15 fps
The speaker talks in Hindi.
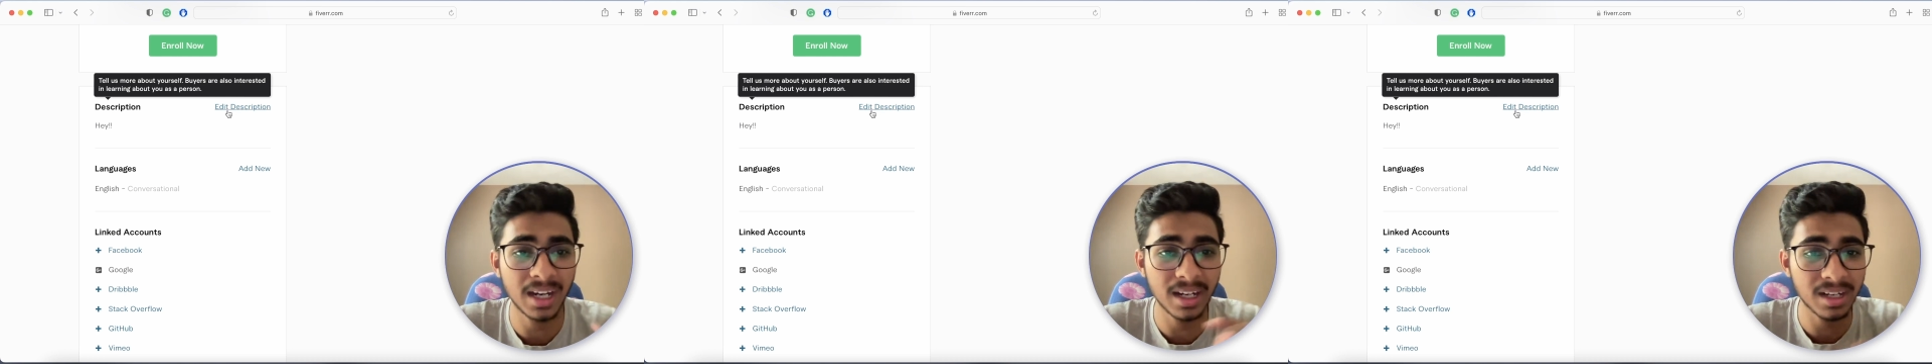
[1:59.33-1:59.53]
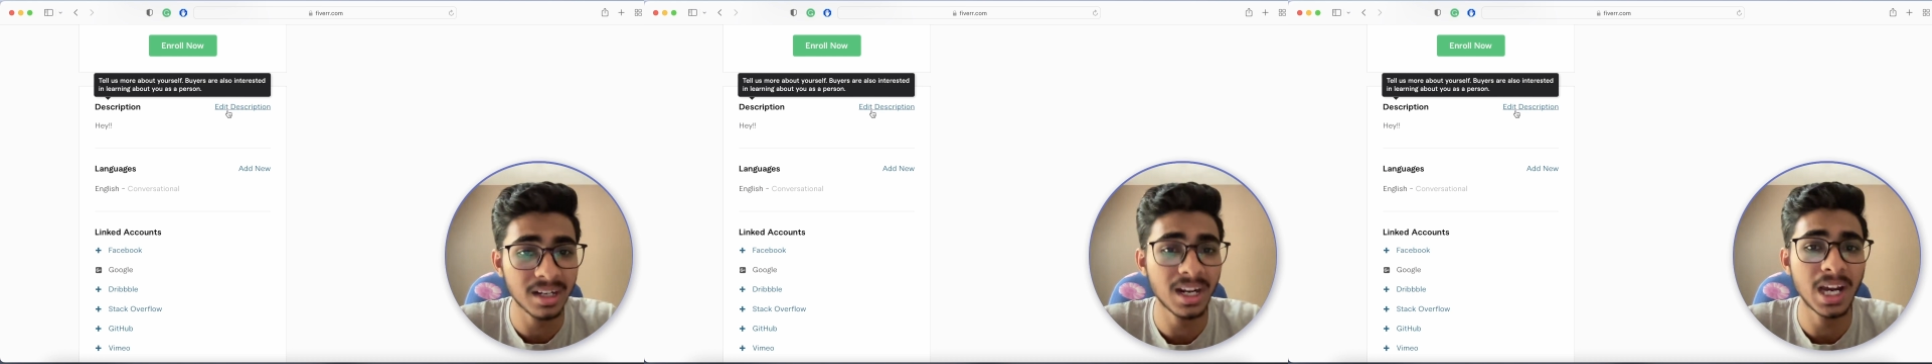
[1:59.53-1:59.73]

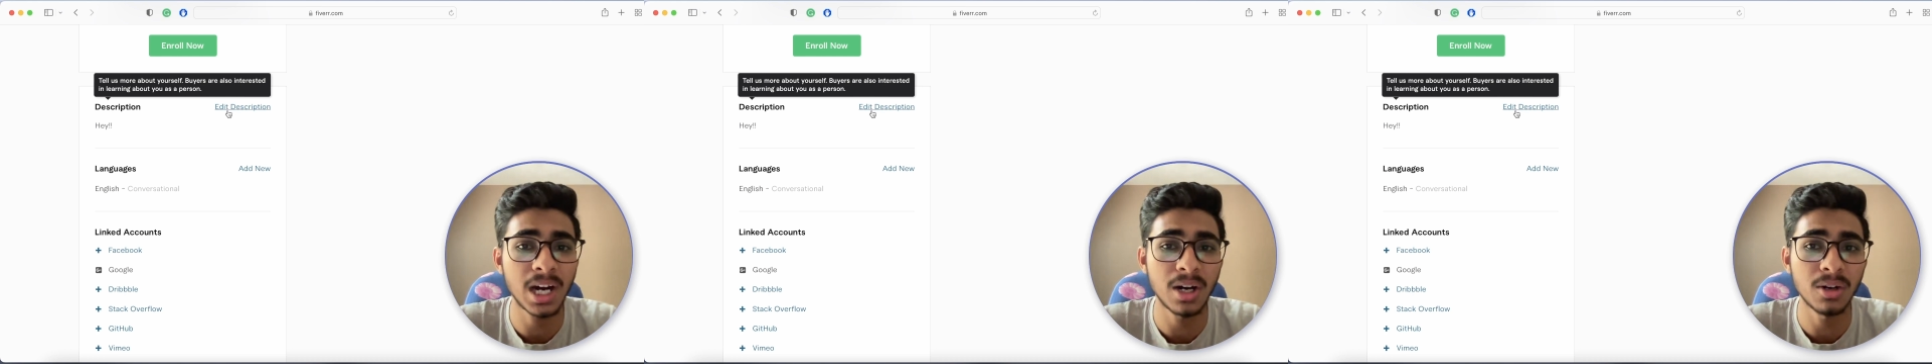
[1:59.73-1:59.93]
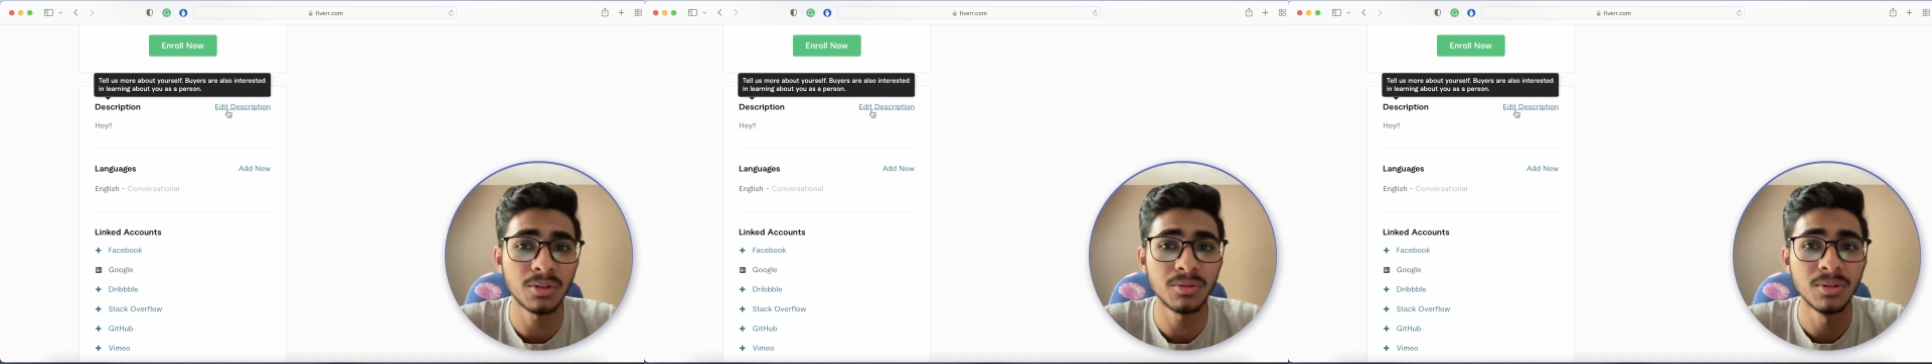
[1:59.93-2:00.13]
कर रहा
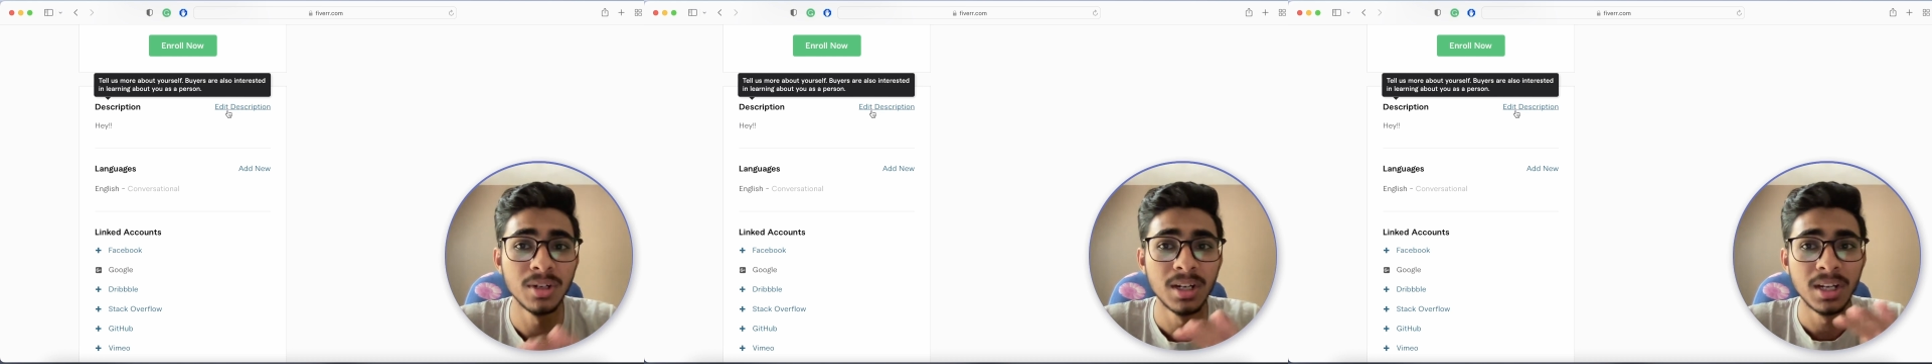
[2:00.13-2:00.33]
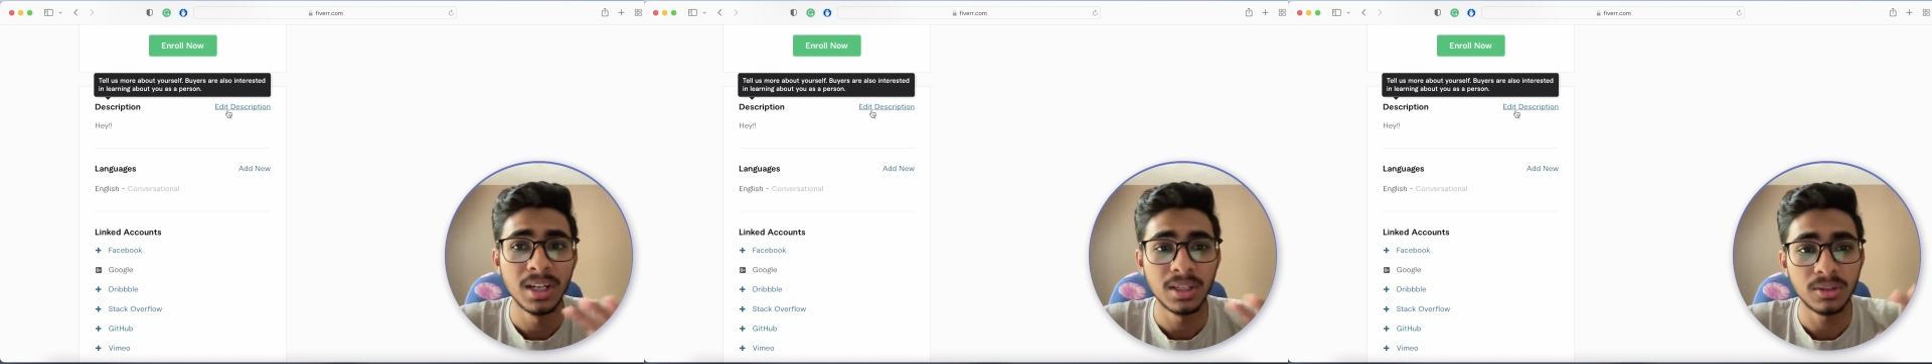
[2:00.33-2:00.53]

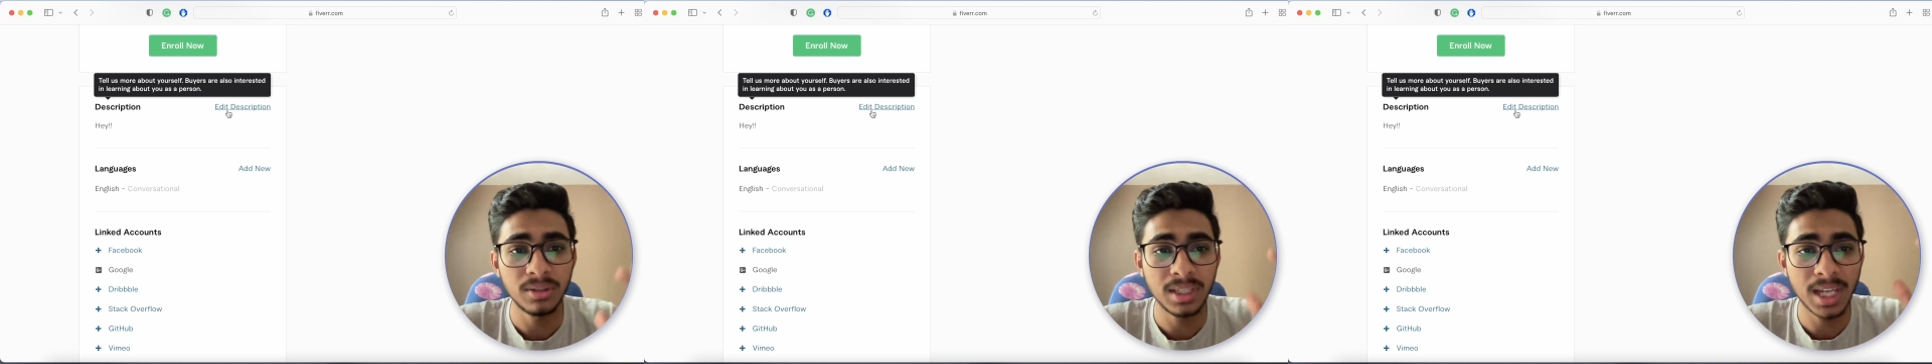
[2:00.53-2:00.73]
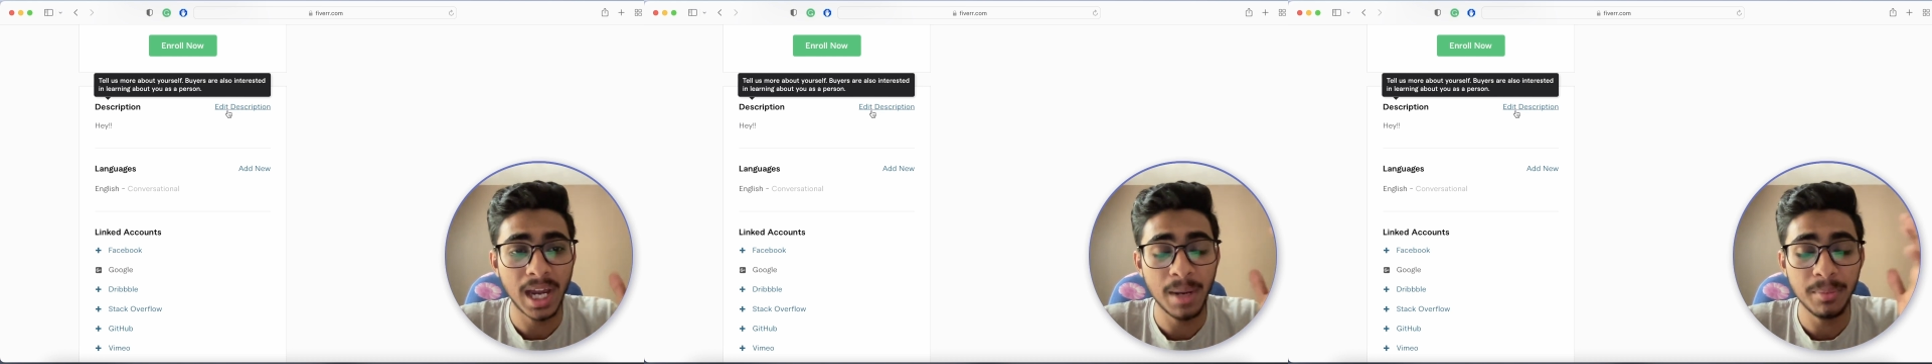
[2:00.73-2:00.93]
हूँ तो
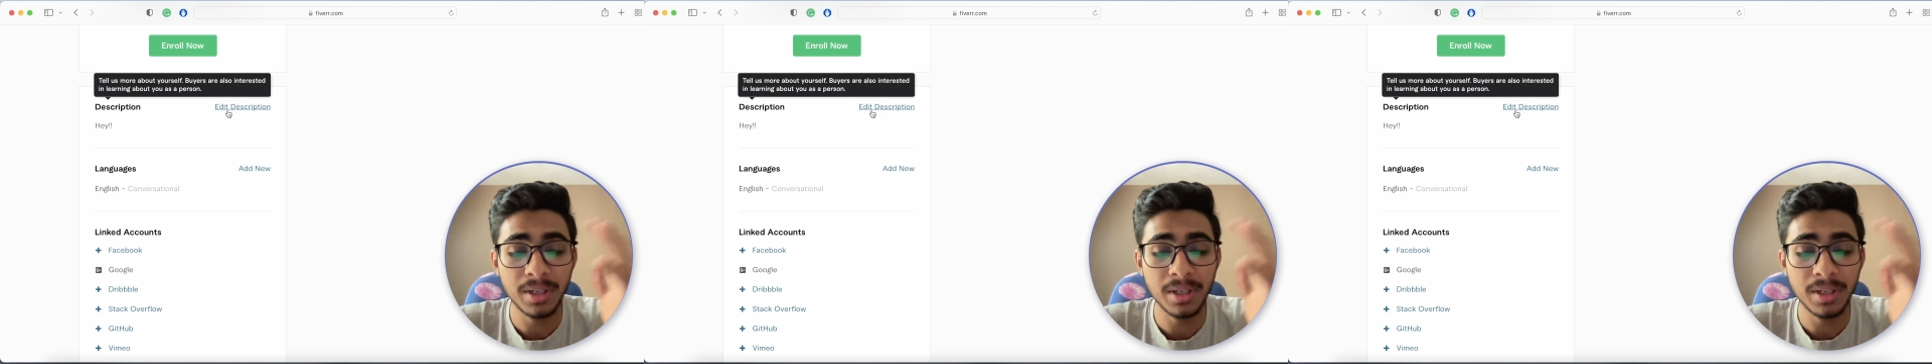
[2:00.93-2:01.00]
यहाँ